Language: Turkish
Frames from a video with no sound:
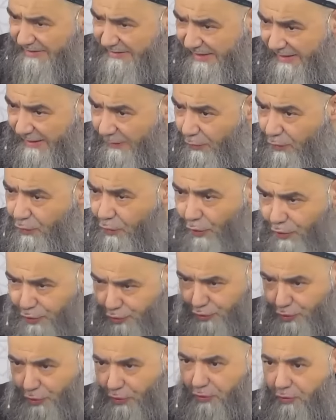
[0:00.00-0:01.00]
mesele. Onu
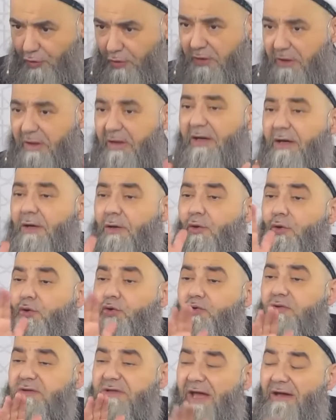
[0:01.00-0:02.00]
konuştuk.
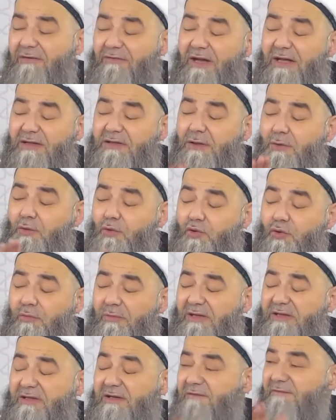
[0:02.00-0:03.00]
Devletin,
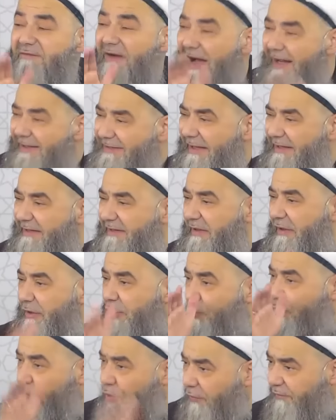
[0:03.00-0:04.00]
hükümetin vaat
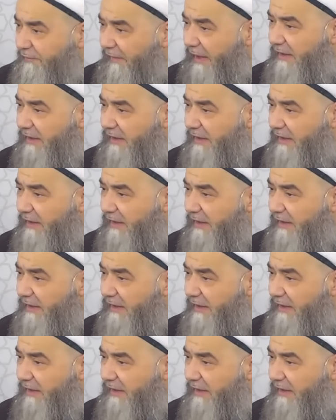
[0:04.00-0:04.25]
ettiği kur